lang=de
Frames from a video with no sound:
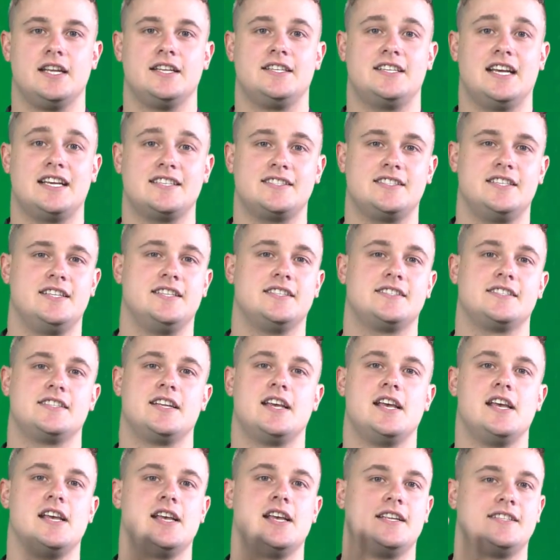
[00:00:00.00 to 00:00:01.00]
Das ist
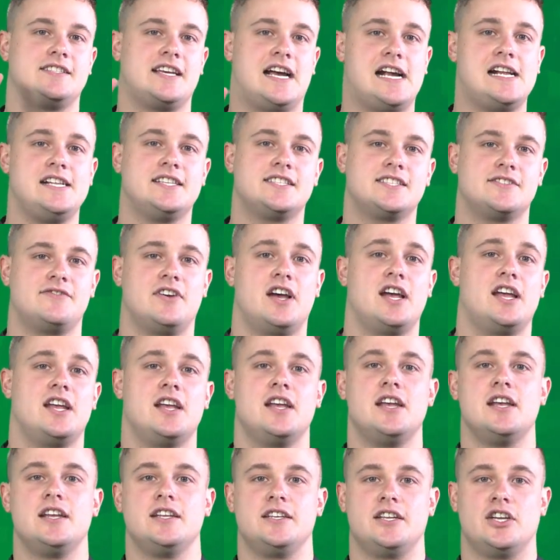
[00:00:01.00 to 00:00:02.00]
Teil 2
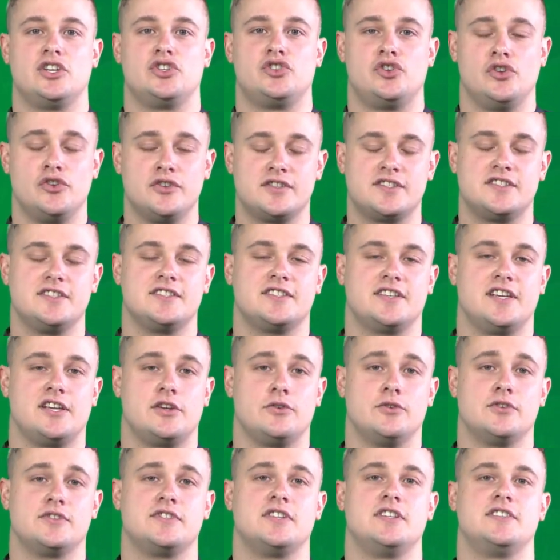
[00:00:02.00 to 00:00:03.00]
der schönsten
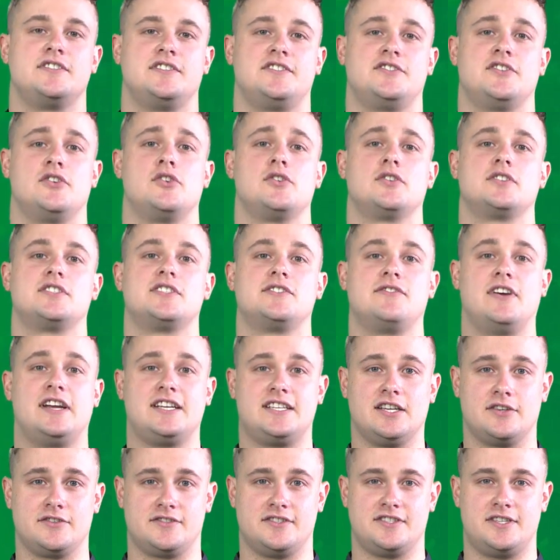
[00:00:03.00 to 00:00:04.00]
Trikots Saison
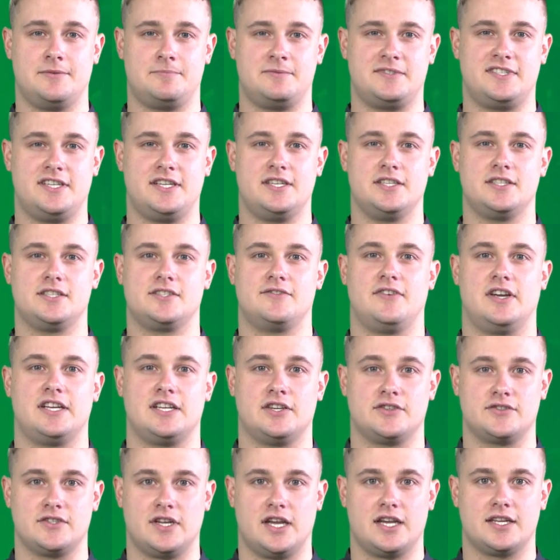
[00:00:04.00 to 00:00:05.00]

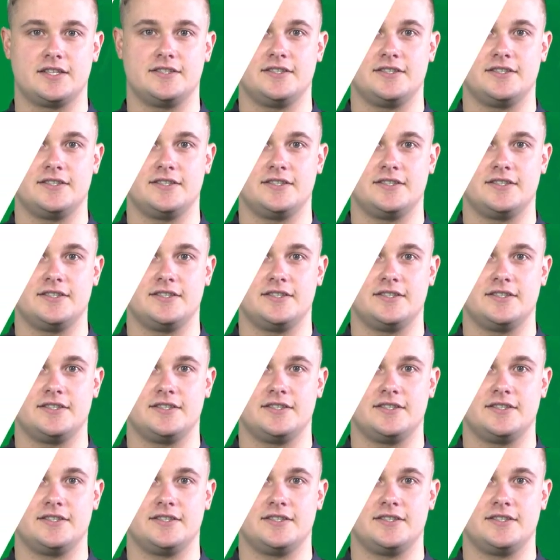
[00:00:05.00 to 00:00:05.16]
2017-2018.